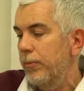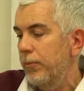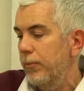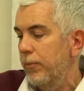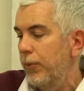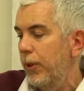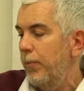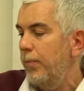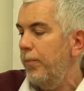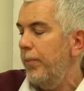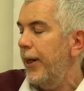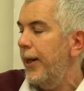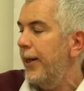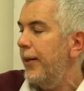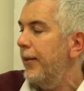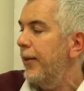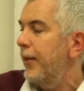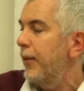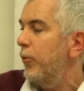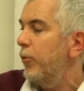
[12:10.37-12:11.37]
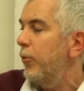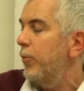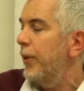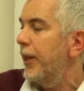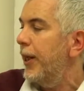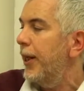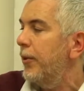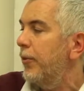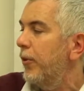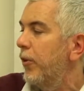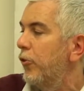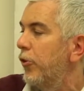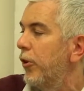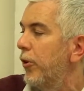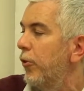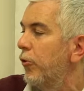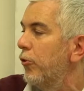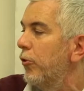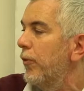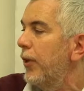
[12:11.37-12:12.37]
in parte recuperato dal gioco
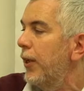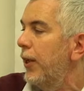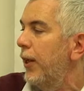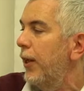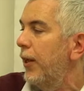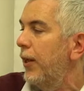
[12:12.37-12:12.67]
giovanile,